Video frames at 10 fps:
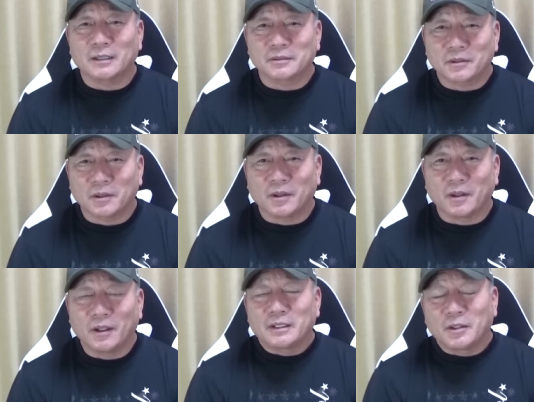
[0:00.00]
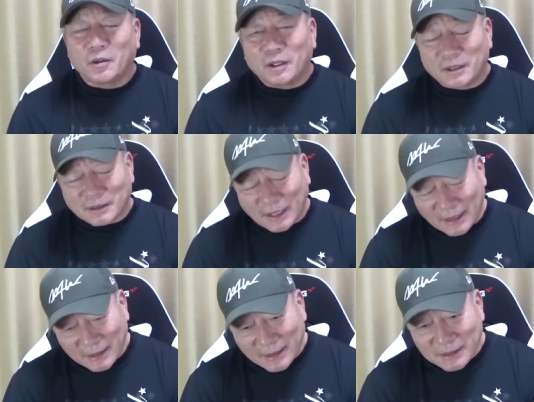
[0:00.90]
えると、うん、よ
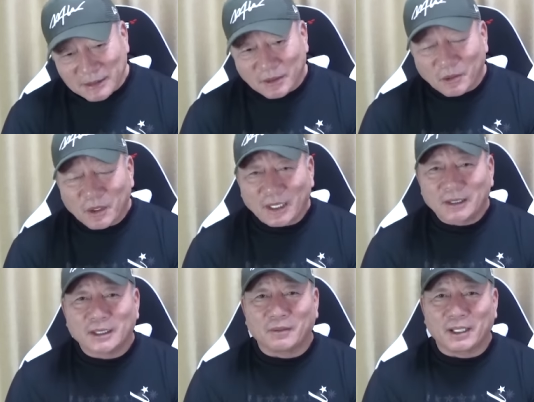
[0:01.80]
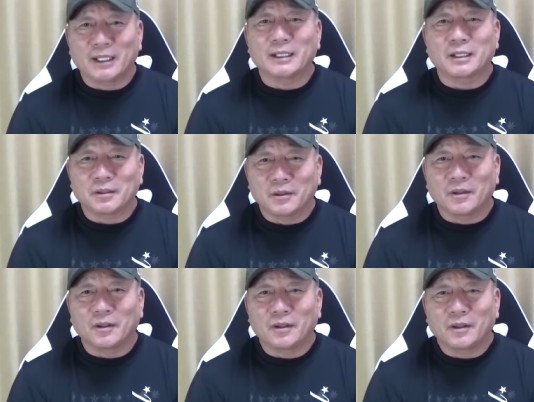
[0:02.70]
対談してよかったはないけ
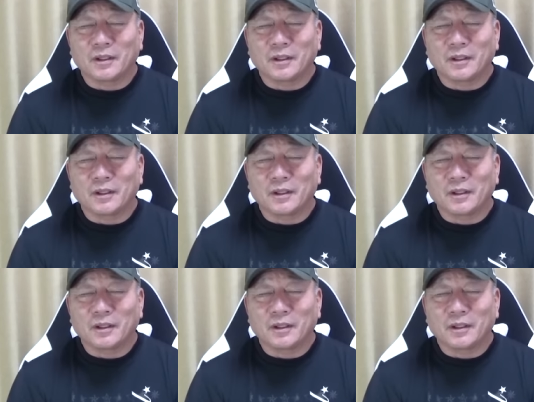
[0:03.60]
ど、